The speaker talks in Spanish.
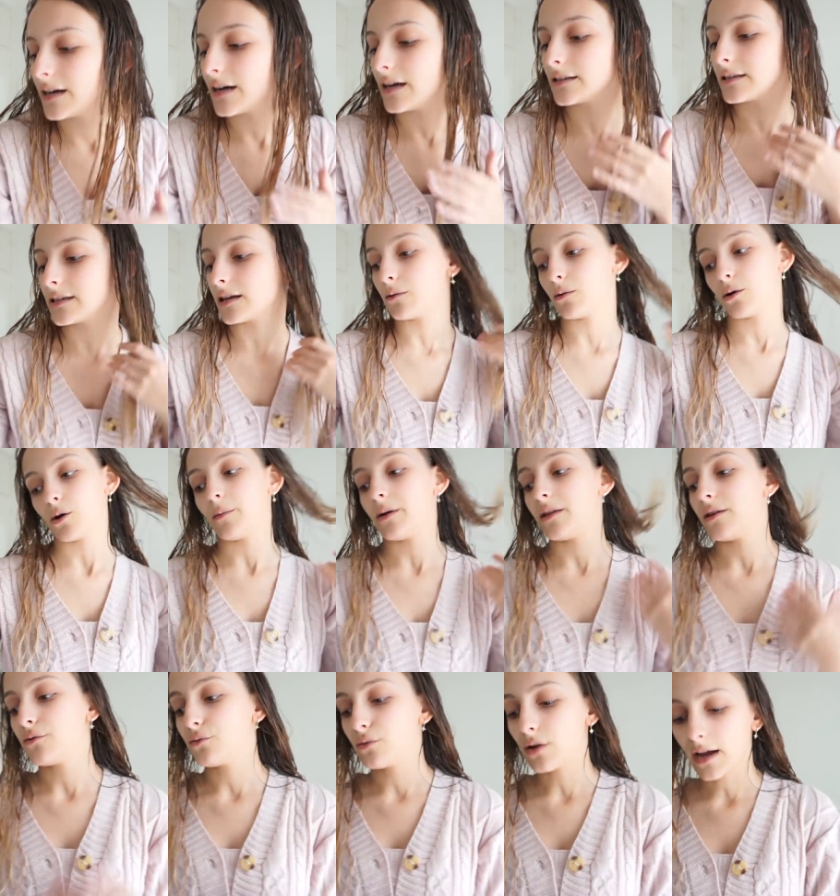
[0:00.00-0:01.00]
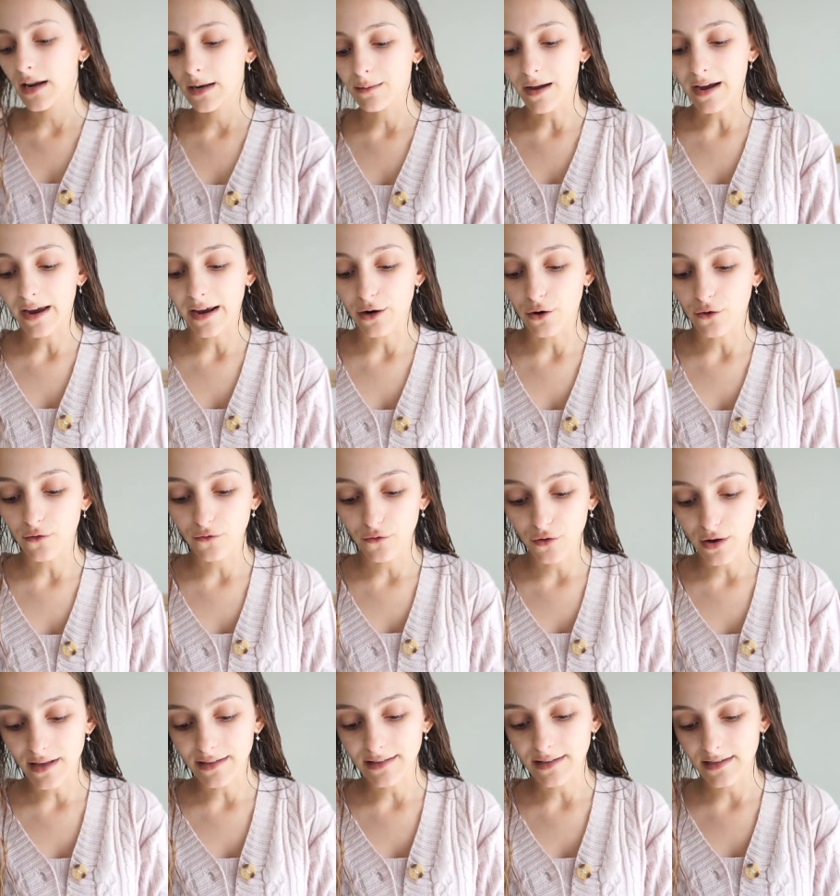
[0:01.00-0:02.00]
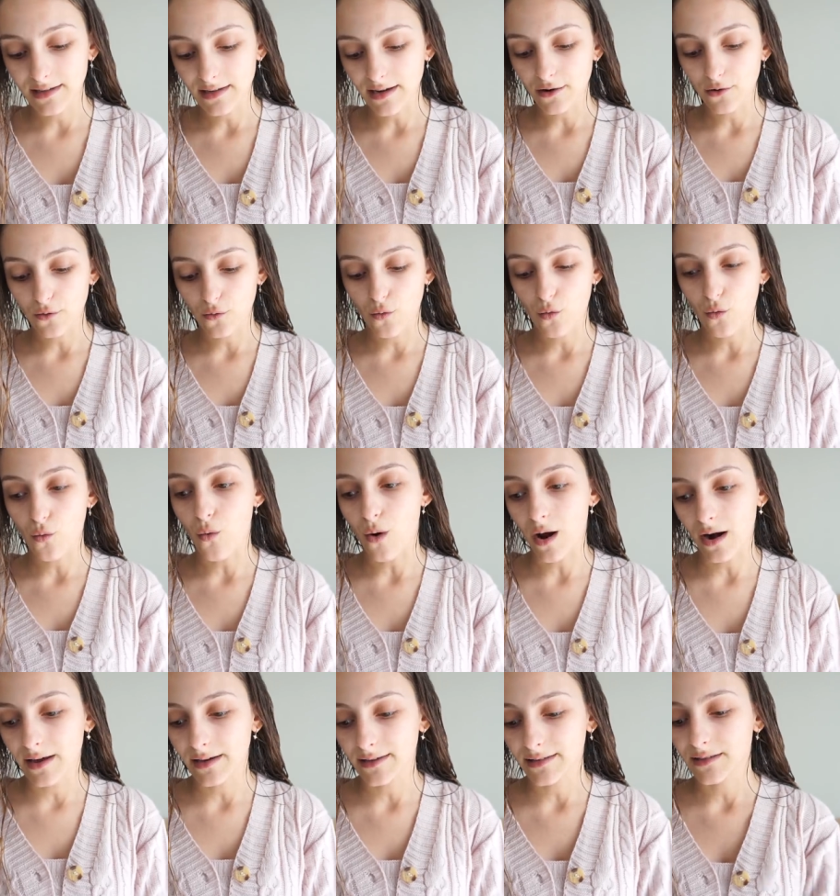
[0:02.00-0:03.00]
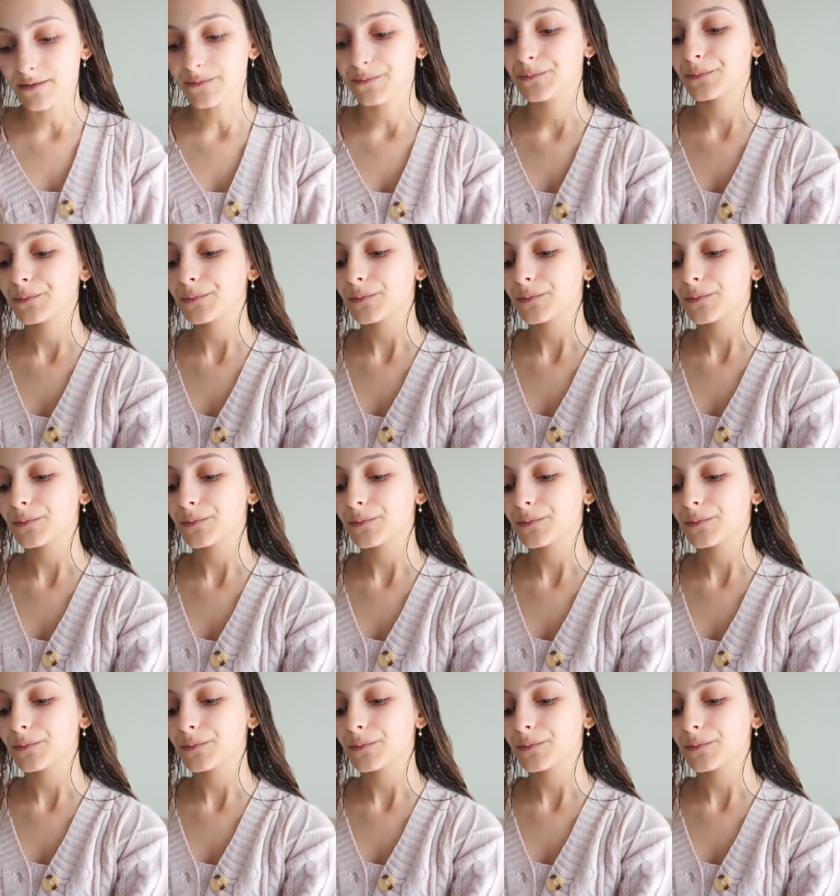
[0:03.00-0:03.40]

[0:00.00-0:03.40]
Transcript: Así que bueno, me dieron una crema que no os voy a enseñar cuál es.